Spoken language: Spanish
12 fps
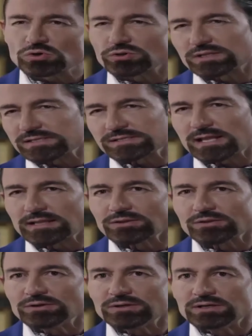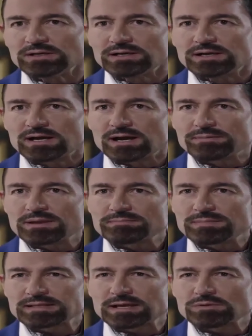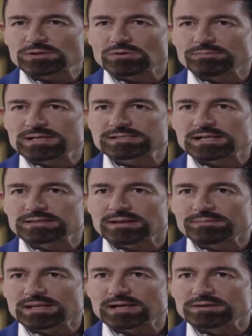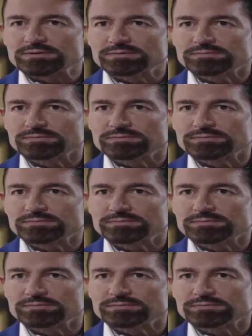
contestando haber matado a Tomás Altamirano.